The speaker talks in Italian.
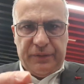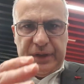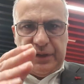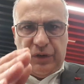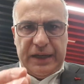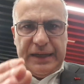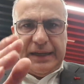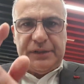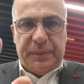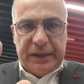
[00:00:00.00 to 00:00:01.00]
video,
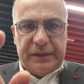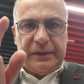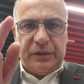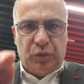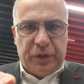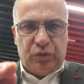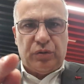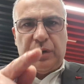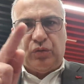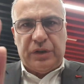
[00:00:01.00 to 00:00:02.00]
highlights partite, soprattutto
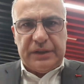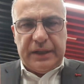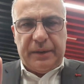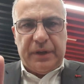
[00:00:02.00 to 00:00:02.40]
della Bundesliga,